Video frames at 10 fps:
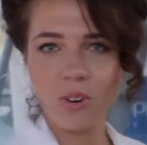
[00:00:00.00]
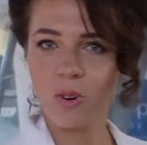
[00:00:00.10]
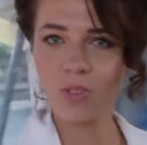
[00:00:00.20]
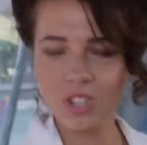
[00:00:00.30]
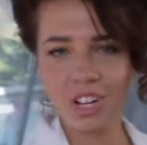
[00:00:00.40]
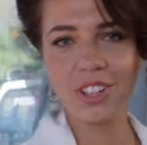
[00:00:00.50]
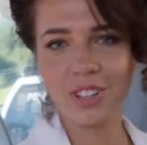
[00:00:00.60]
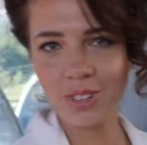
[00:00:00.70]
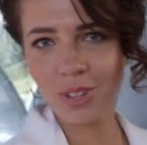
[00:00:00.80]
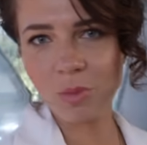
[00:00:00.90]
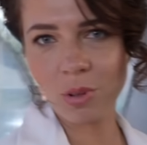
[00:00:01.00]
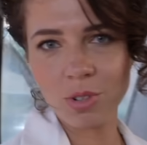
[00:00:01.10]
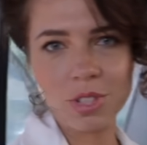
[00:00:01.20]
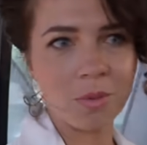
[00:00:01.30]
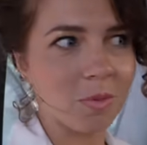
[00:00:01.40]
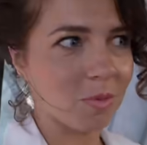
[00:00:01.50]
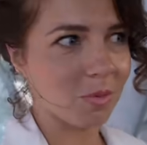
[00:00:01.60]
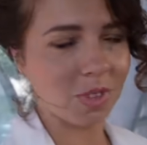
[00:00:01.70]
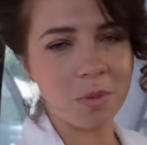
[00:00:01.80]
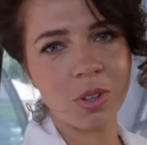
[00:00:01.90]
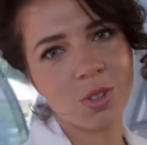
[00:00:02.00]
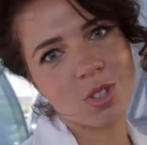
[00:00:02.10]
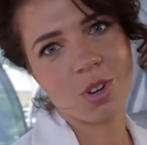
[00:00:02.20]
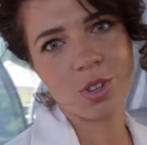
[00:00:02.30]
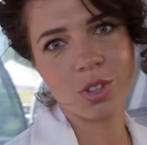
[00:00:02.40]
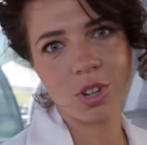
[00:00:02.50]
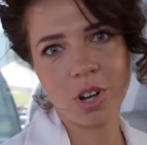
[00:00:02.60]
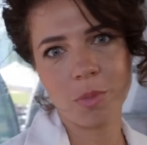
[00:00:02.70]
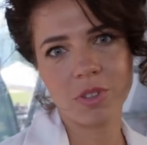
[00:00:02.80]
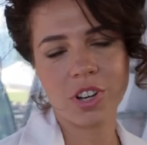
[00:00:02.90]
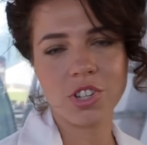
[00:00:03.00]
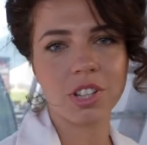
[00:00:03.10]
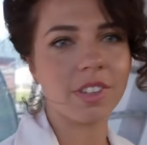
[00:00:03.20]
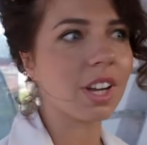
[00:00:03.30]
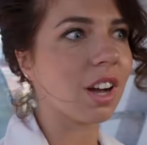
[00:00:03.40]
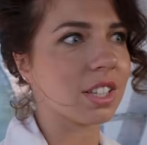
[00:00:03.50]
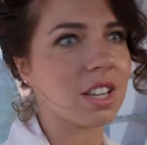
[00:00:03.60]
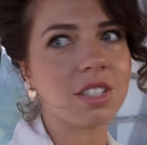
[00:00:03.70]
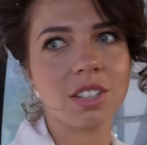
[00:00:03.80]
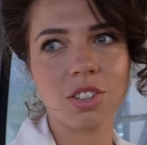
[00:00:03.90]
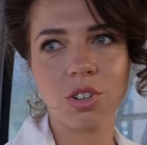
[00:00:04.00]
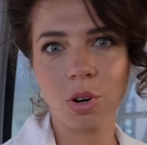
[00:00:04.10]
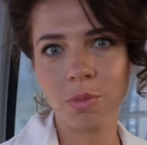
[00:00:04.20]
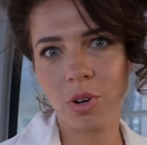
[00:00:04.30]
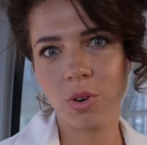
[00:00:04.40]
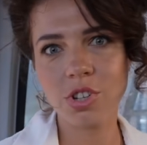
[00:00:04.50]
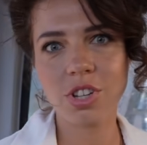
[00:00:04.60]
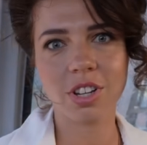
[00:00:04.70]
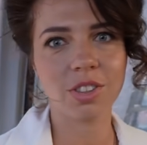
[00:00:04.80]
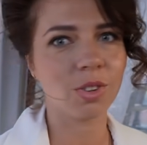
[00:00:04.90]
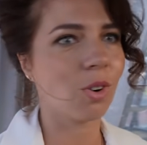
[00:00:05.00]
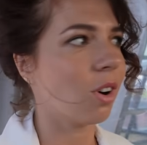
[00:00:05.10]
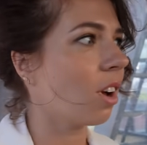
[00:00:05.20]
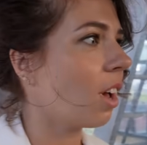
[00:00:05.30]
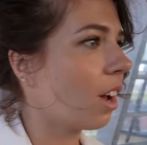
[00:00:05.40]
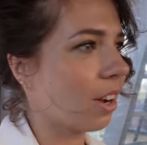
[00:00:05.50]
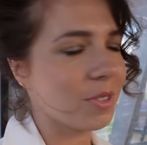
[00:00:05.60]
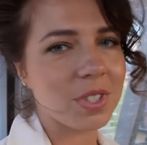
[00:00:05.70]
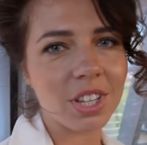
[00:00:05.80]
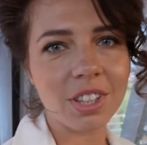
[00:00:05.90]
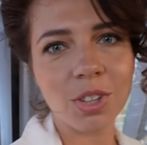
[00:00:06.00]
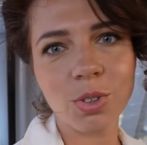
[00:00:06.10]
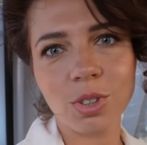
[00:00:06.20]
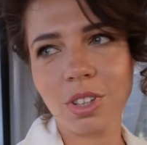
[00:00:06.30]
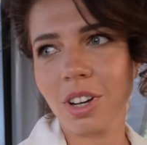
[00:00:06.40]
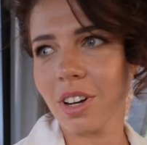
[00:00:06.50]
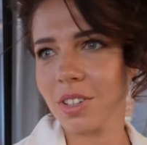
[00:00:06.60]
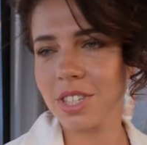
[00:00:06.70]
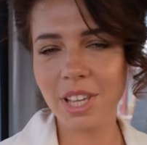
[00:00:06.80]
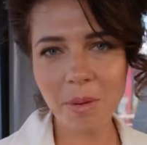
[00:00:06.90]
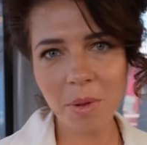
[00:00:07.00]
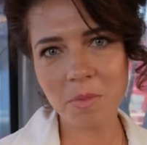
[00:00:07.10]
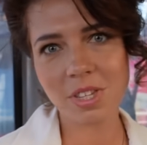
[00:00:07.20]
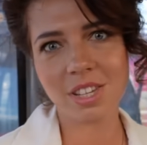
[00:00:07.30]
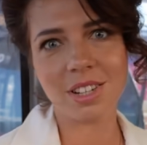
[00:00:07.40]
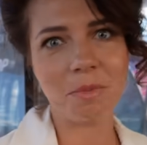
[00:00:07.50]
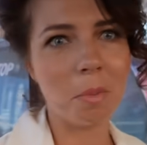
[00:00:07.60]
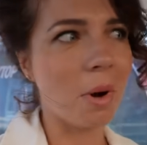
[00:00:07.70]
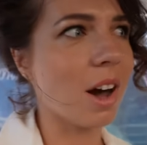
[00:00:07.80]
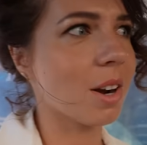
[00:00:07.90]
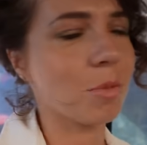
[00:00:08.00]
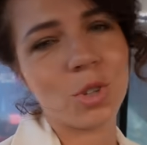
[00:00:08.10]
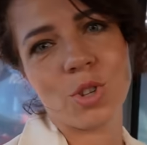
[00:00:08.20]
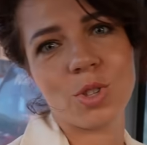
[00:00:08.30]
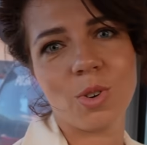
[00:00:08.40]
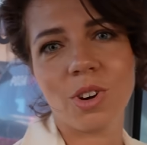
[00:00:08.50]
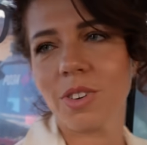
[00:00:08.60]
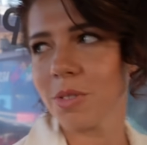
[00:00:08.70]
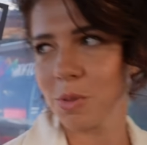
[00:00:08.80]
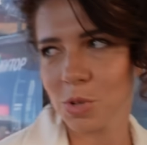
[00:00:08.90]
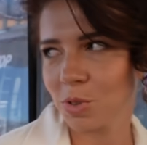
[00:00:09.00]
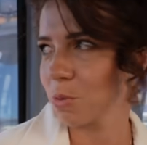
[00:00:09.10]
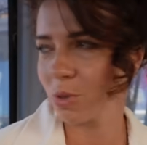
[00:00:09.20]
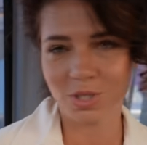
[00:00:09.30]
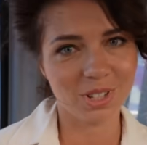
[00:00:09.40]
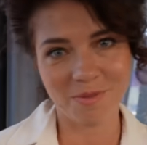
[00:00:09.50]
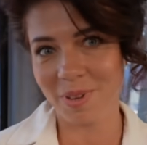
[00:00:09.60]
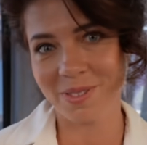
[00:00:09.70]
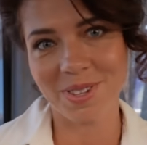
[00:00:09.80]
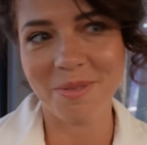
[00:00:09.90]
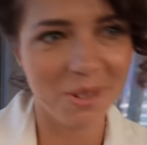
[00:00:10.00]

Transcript: уважение к другим людям. В кабинку заходят только по два человека, хотя стоит огромная очередь, но все дают э, семьям сесть, либо парам, очень здорово. Вообще, вот просто респект всем